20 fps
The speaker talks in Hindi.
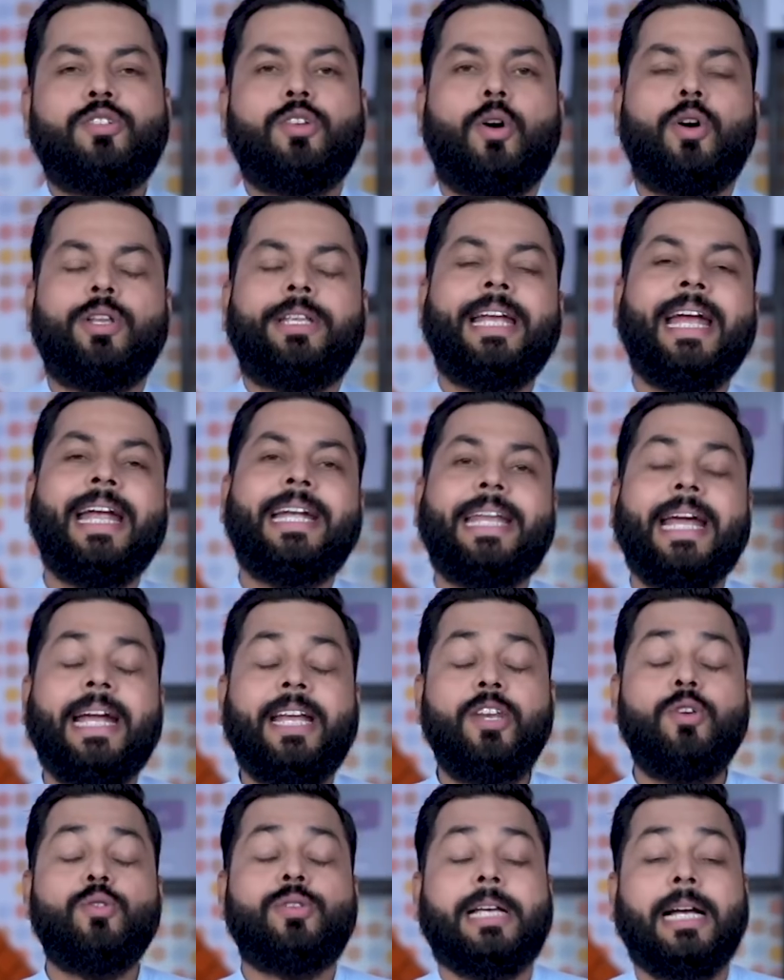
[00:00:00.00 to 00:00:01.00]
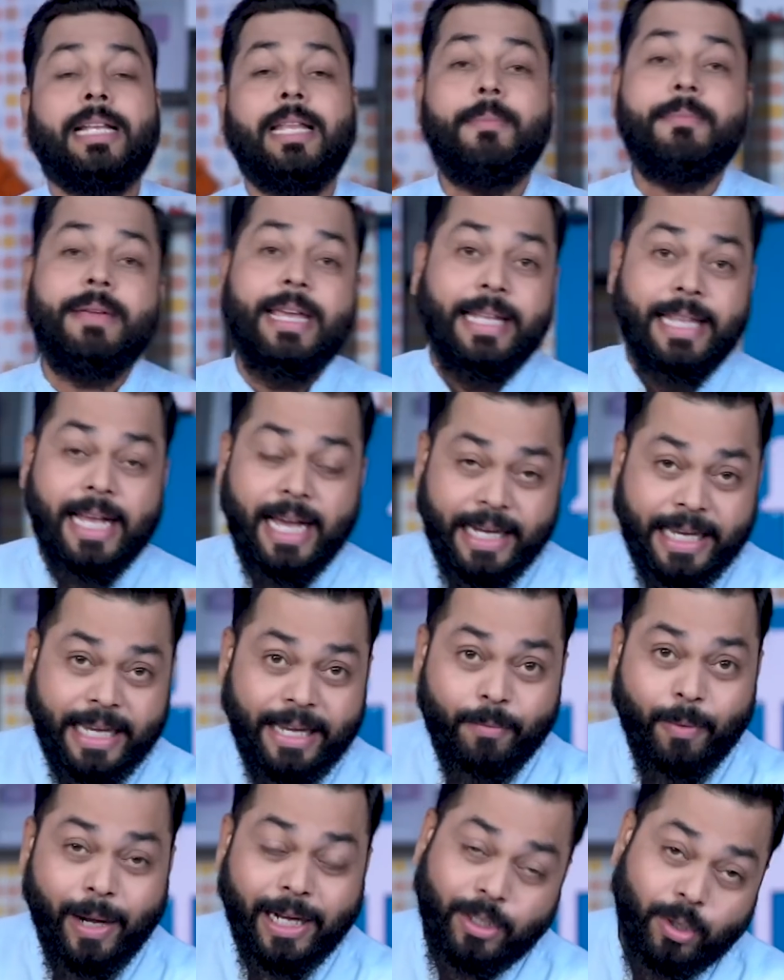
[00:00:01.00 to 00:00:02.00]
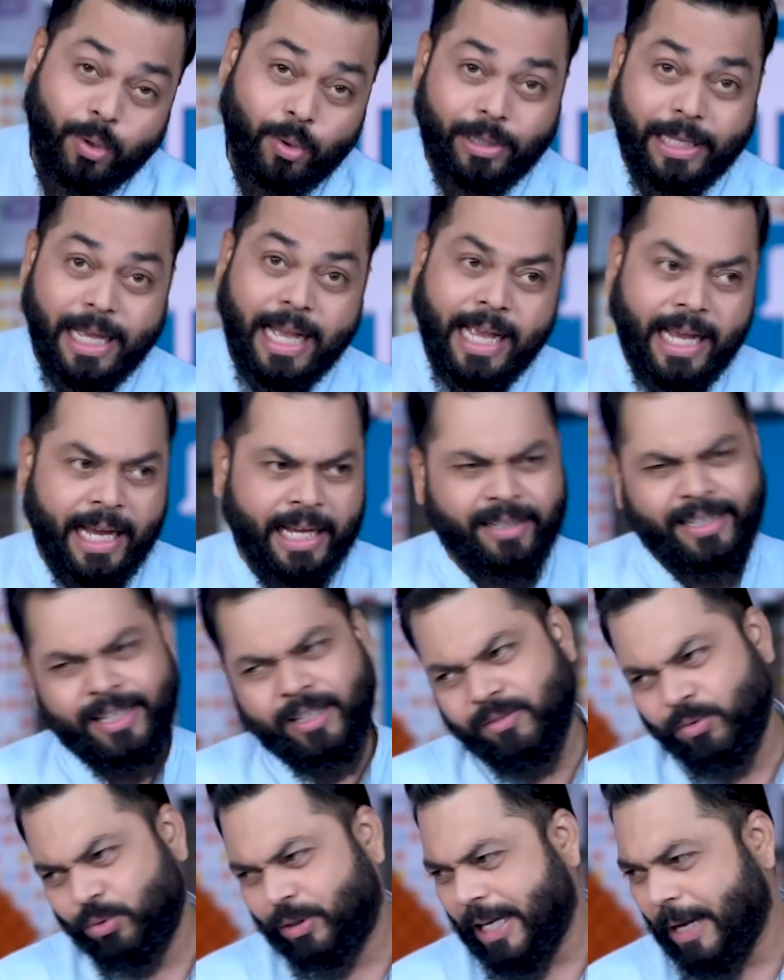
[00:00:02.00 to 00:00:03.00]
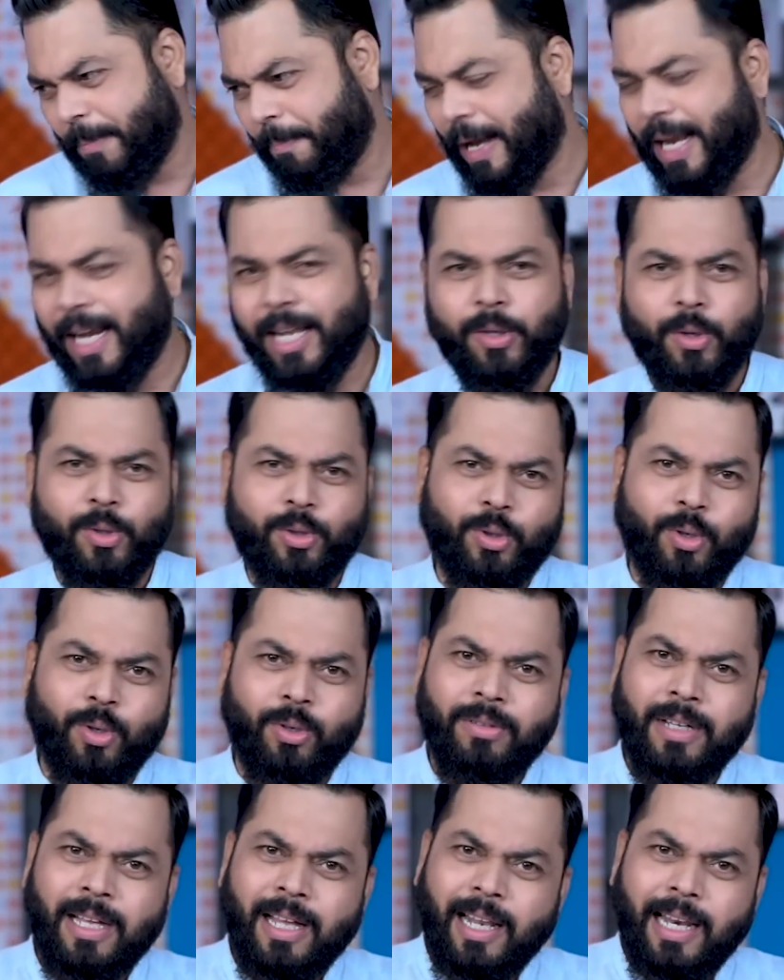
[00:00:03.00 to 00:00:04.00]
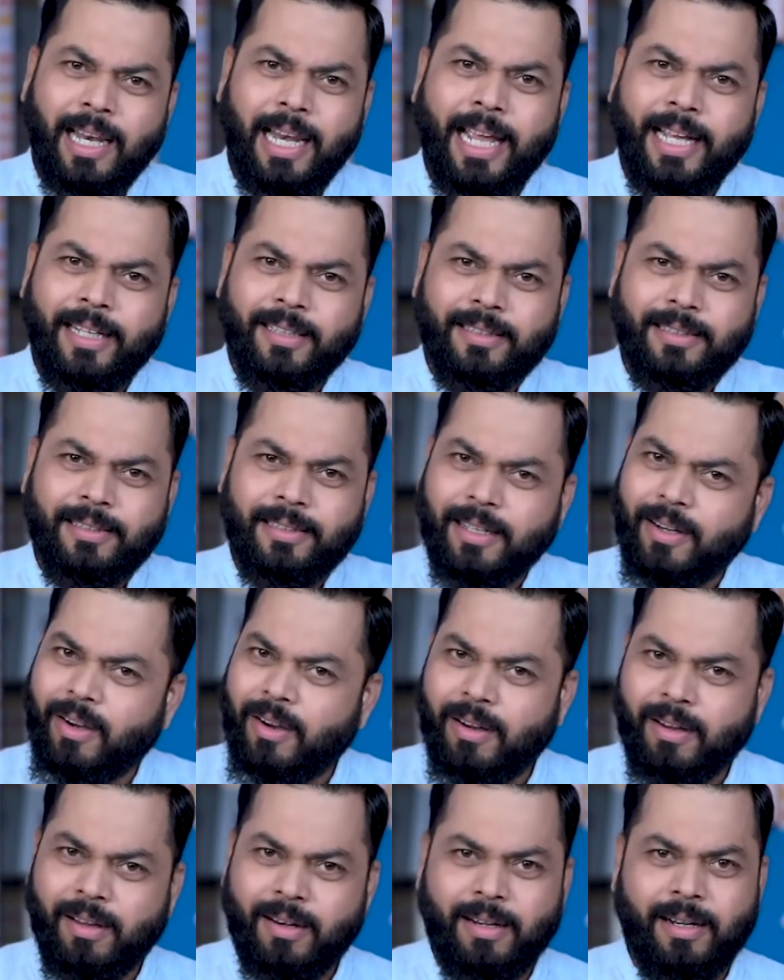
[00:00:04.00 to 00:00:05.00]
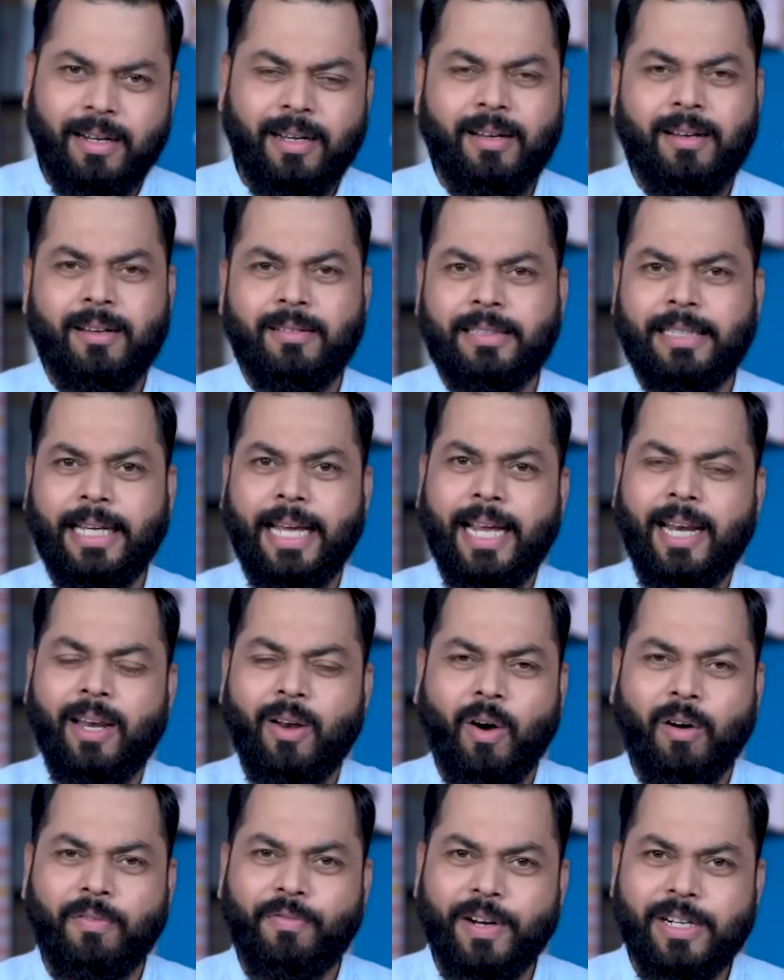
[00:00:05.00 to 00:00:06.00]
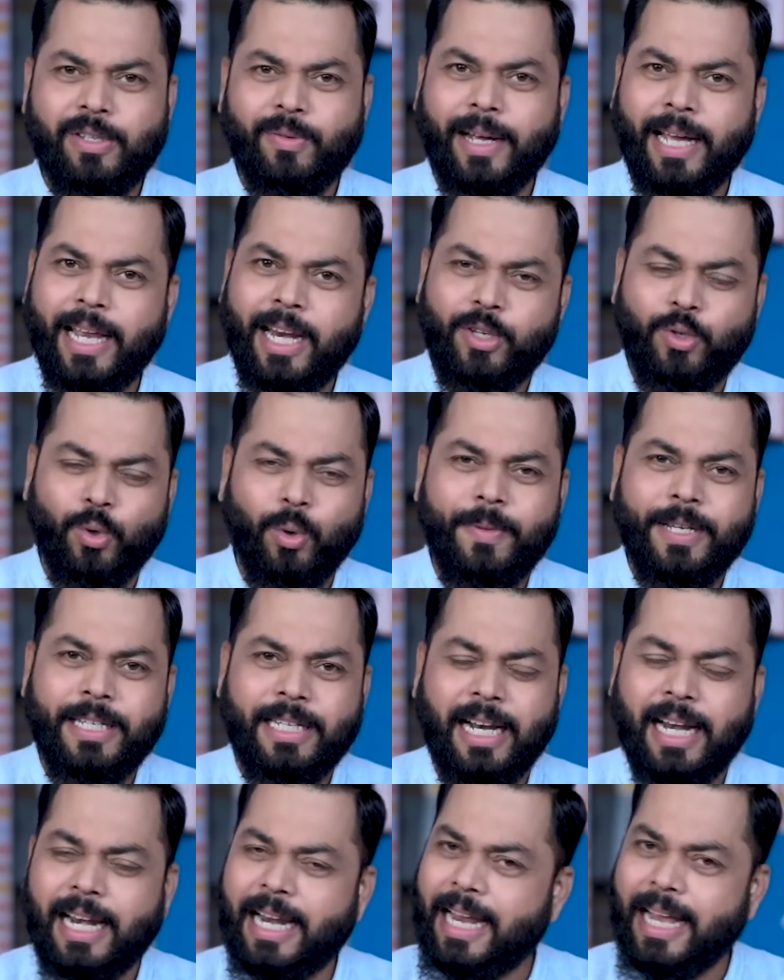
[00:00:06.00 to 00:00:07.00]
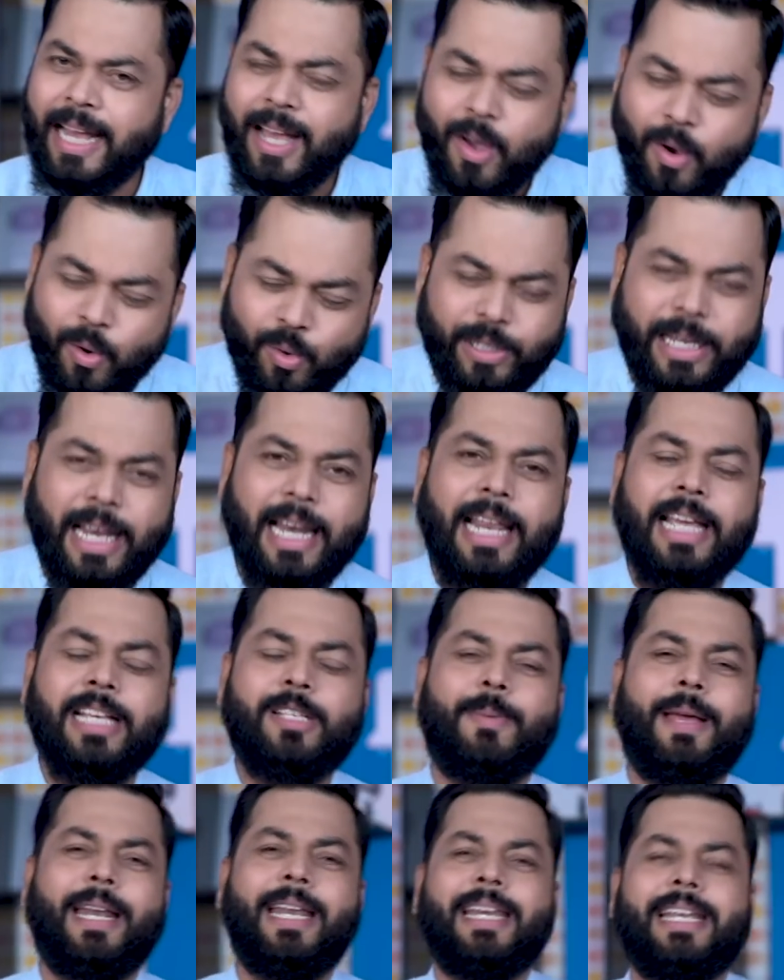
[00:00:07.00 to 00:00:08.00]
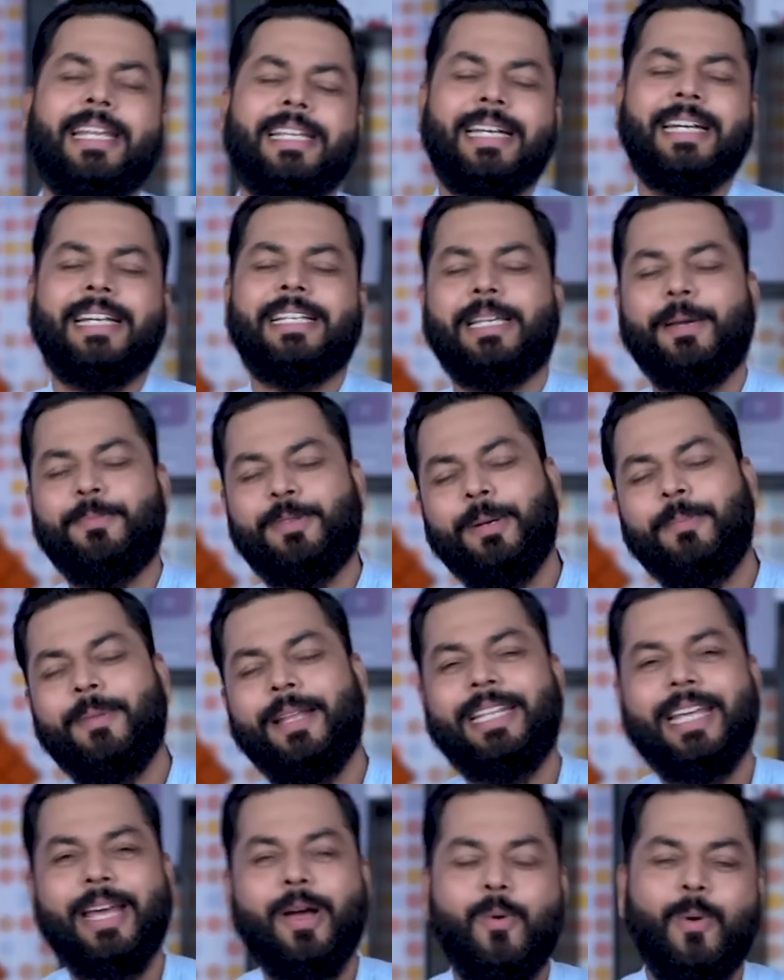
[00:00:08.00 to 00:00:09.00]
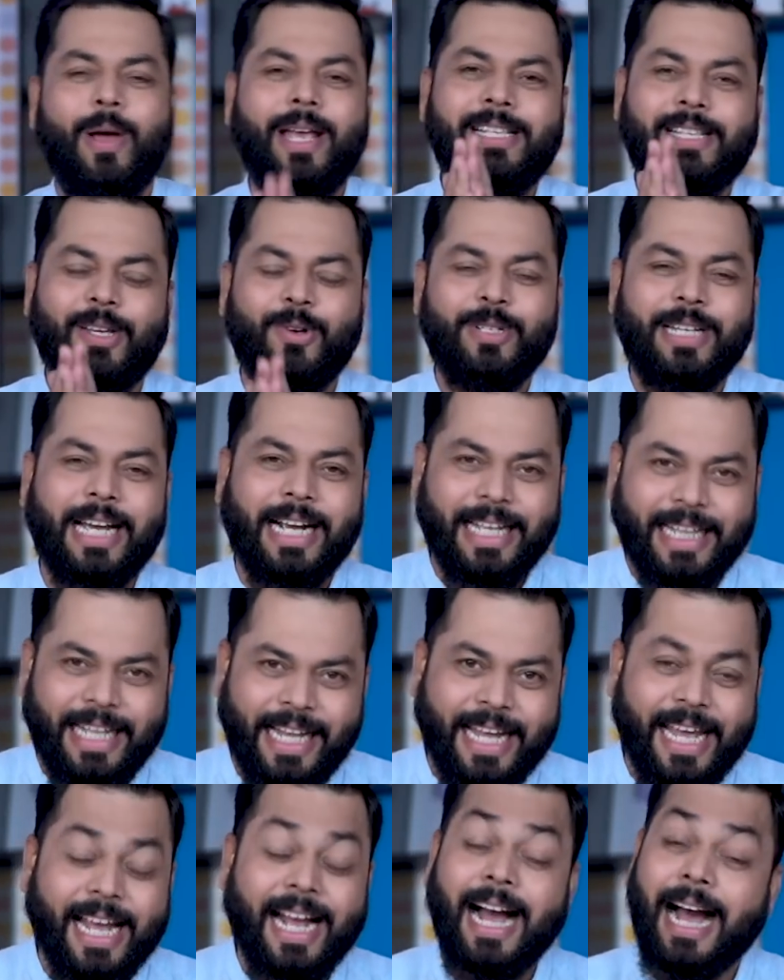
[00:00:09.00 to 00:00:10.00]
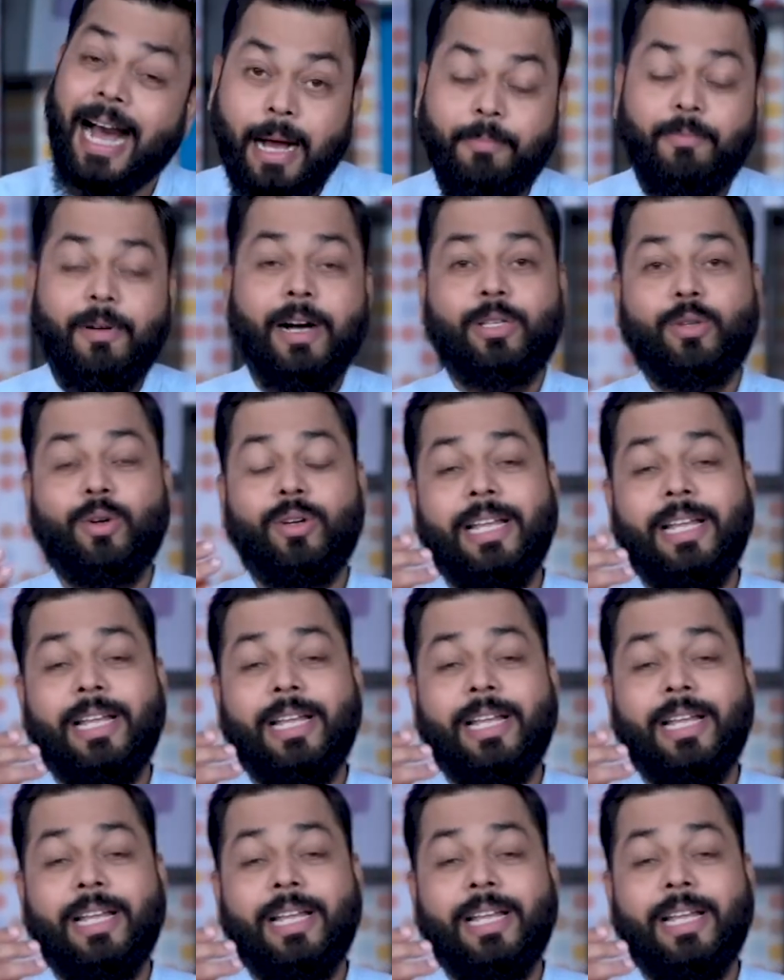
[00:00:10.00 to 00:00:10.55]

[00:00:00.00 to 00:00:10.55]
दोस्तों होती है टेक न्यूज़ ख़त्म इधर ही वक्त होता है नहीं उसके पहले दोस्तों लिंक्स और सेल uh, ऑफर्स वगैरह जो भी चल रहे हैं उसके लिंक्स मैंने नीचे डिस्क्रिप्शन में दिए हुए हैं जरूर जाके देखिएगा अब वक्त